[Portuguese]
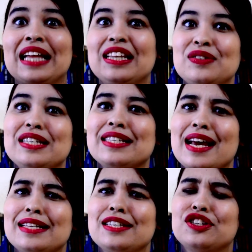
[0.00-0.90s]
Não se
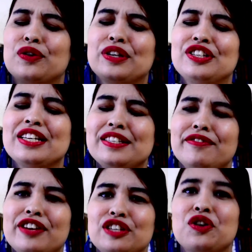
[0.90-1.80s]
esqueça de curtir esse
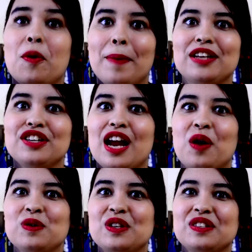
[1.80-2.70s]
vídeo, compartilhar
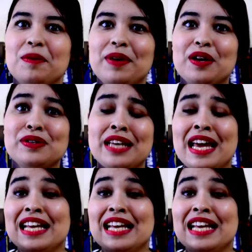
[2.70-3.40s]
com seus amigos.